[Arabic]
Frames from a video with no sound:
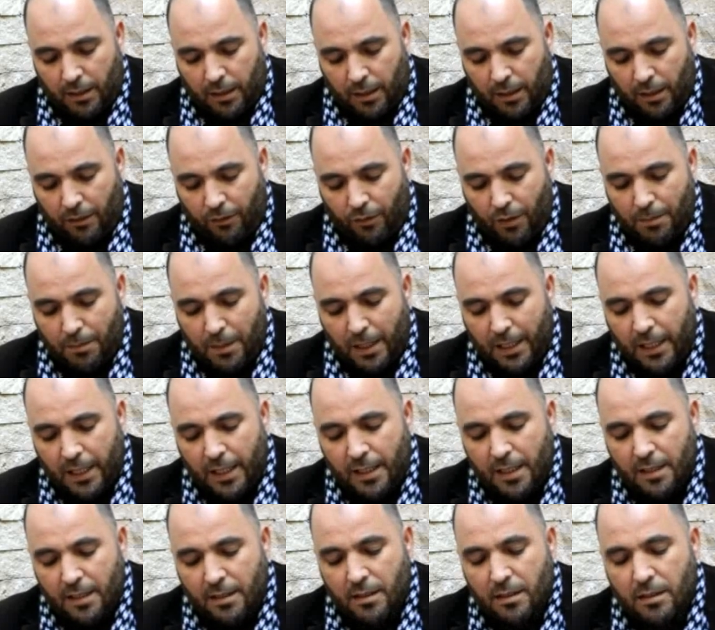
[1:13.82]
كيفما
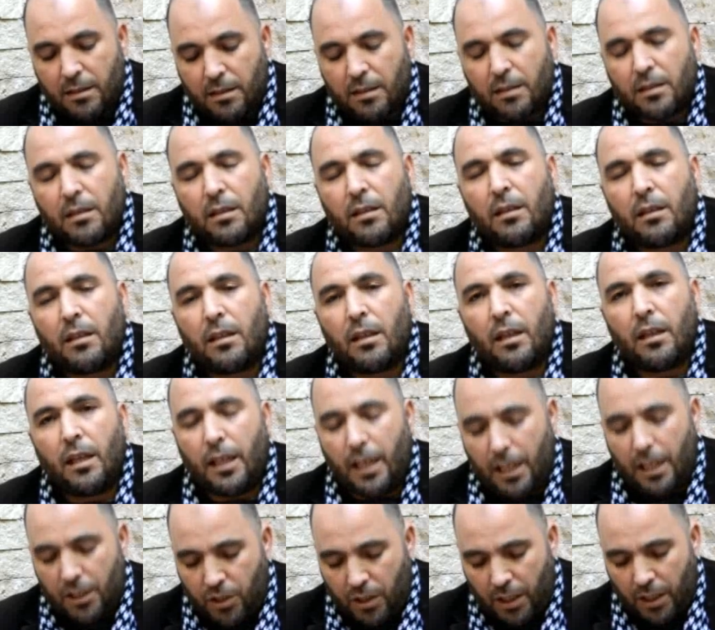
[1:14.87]
كانت
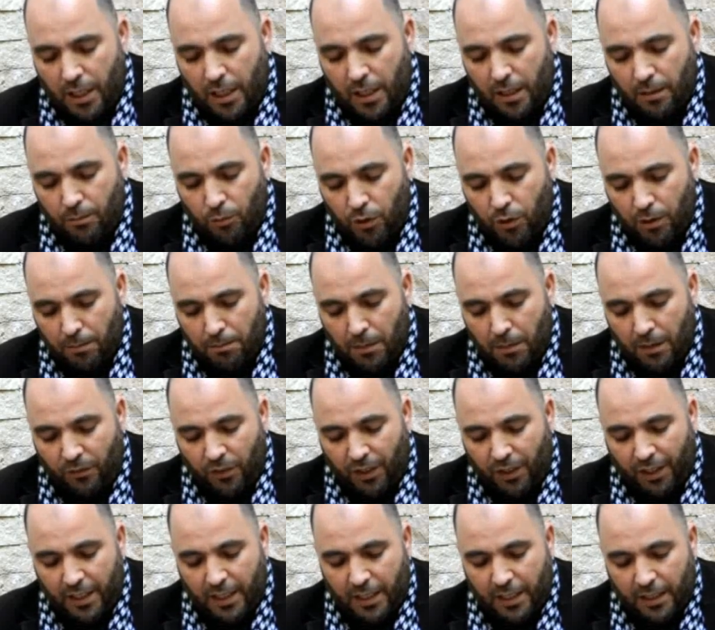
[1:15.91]
الأشياء المهمة في
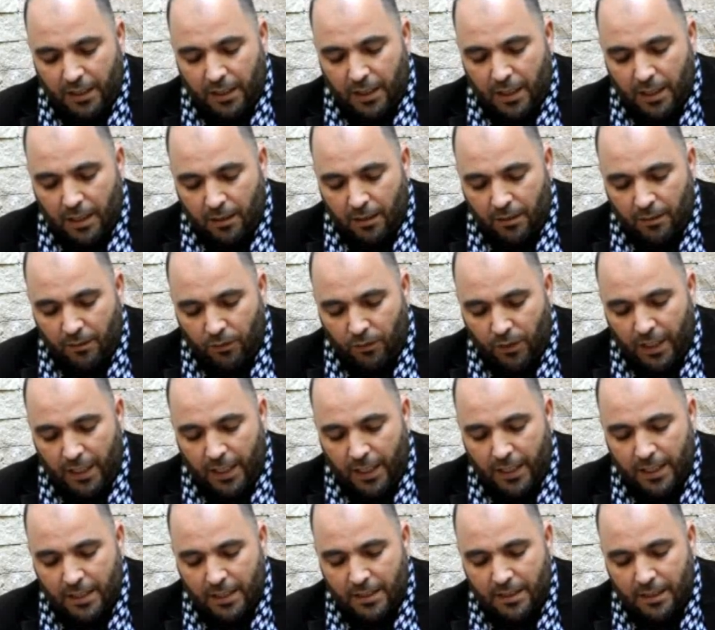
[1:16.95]
الرياضة في
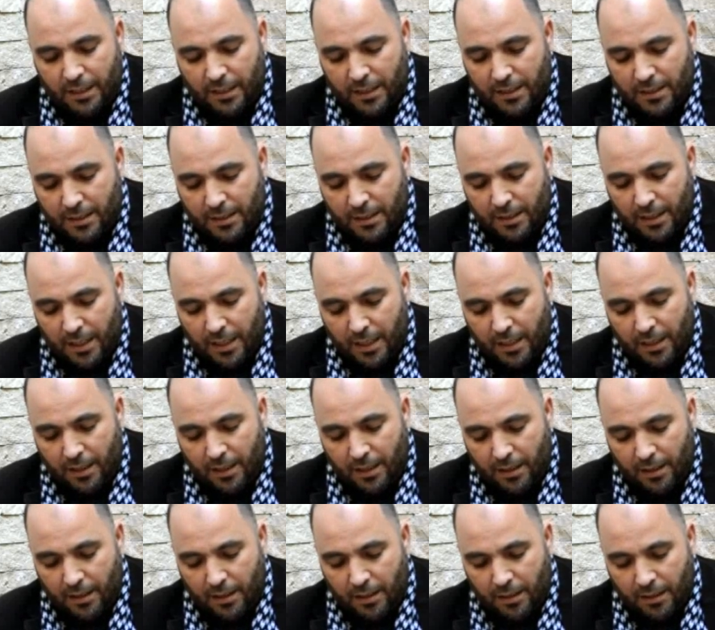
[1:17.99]
الحياة
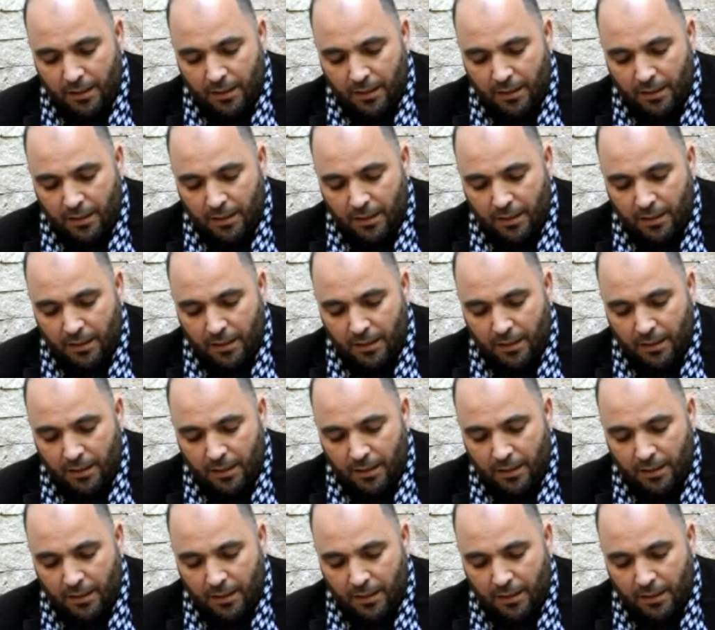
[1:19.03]
الإنسان